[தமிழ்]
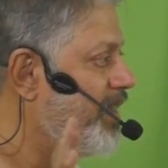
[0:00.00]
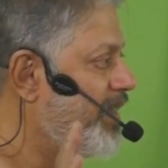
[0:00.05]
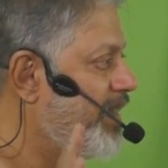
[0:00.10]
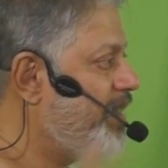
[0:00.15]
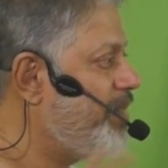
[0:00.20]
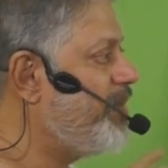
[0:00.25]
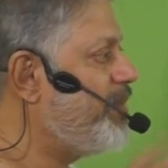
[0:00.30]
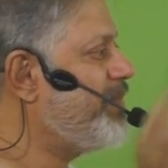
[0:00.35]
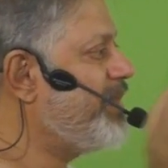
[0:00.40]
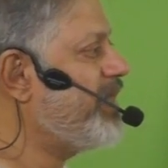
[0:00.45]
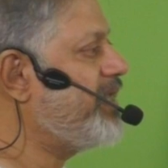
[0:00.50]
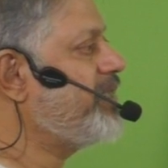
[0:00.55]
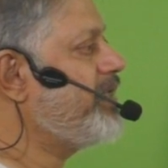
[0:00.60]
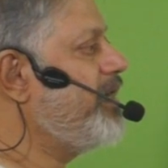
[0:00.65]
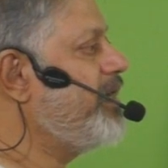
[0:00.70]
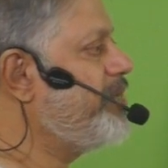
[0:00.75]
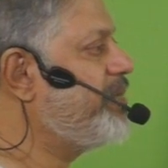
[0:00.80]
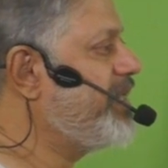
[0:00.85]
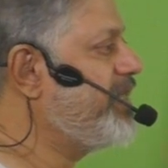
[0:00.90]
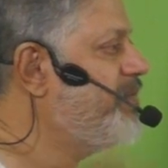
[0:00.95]
நம்ம
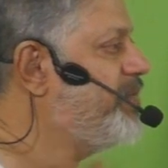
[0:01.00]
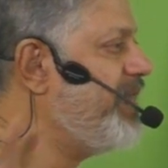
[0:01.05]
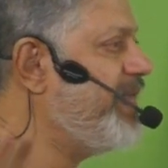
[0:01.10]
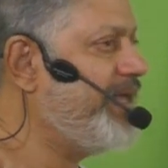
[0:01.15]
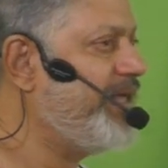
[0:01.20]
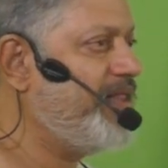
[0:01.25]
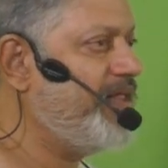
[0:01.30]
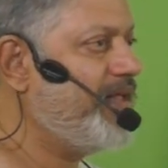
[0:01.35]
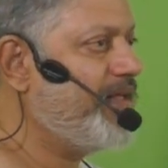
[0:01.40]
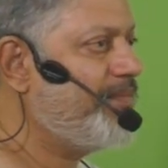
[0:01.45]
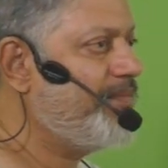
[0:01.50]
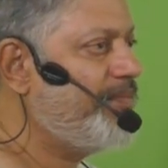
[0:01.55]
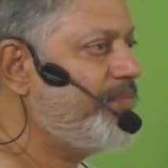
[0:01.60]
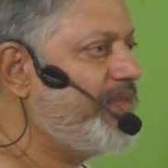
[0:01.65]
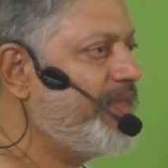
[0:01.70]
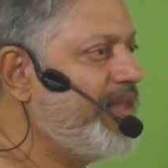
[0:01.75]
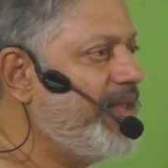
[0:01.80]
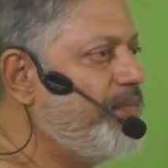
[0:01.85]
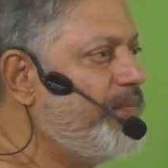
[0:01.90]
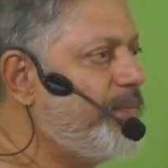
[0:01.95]
மனத்திலையும் பிரதிபலிக்குது
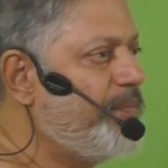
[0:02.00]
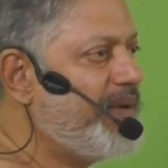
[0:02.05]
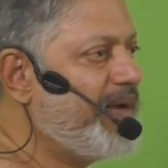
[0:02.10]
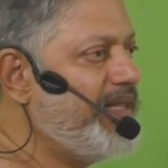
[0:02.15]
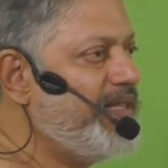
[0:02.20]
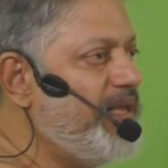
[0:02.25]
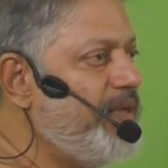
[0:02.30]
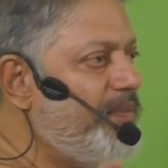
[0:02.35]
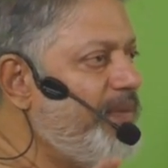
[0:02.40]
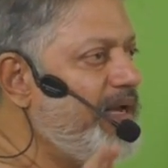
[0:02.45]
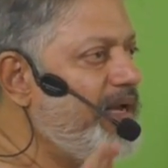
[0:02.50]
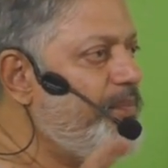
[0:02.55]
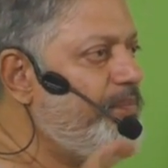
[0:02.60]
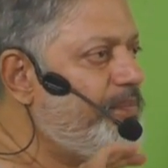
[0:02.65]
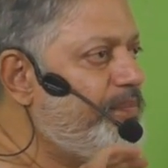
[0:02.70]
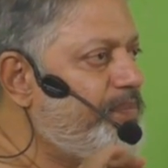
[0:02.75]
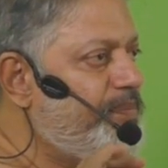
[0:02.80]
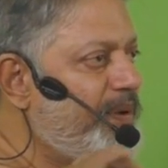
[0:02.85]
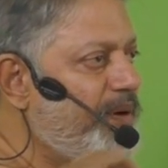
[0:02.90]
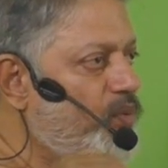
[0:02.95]
நம்ம
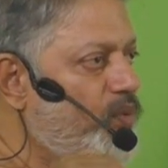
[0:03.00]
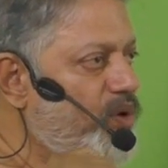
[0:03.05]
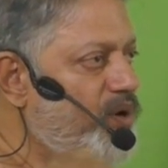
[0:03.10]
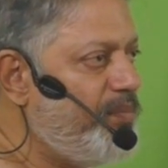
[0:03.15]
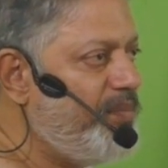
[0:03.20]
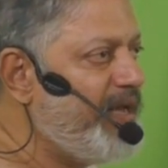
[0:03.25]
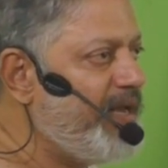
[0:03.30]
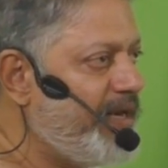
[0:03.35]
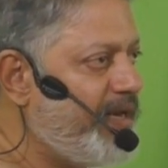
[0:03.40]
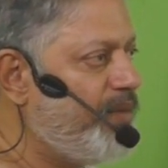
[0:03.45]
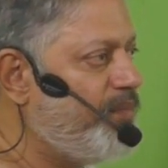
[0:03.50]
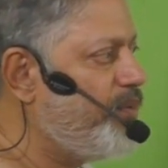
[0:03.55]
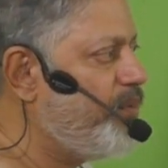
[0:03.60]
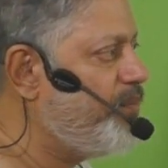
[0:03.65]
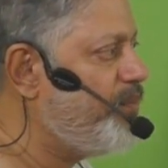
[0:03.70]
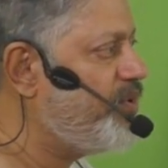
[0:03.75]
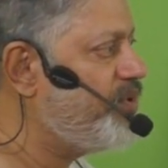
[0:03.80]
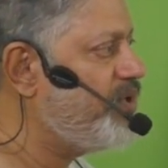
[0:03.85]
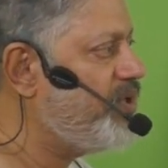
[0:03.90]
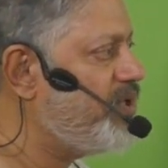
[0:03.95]
பிரதிபலிப்ப உண்மைன்னு
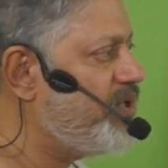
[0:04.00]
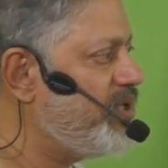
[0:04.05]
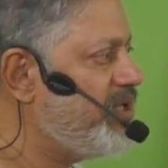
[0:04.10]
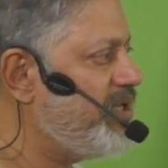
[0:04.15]
நம்பும்போது